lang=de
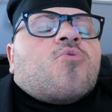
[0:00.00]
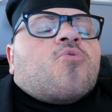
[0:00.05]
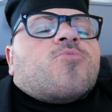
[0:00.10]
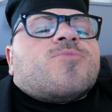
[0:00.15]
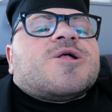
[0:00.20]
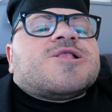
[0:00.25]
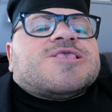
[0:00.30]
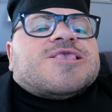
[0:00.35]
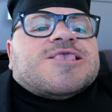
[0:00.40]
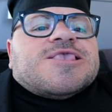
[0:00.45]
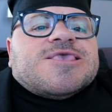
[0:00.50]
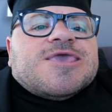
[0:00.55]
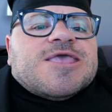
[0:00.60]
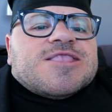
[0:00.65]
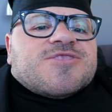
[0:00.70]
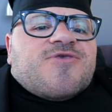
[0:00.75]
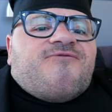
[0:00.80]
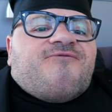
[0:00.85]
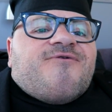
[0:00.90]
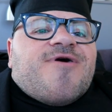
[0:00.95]
Und als
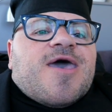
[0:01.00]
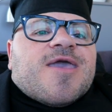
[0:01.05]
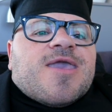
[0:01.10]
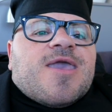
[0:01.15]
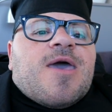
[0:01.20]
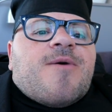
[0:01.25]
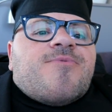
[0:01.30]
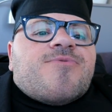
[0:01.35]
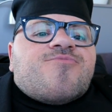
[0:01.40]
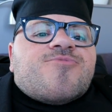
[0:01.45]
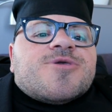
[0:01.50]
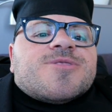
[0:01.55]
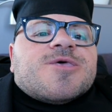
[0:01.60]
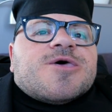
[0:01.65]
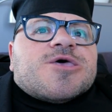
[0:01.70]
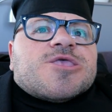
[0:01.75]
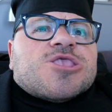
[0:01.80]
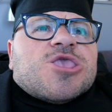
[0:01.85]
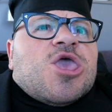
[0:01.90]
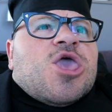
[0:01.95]
zehnte Frage habe ich mir
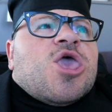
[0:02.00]
gedacht,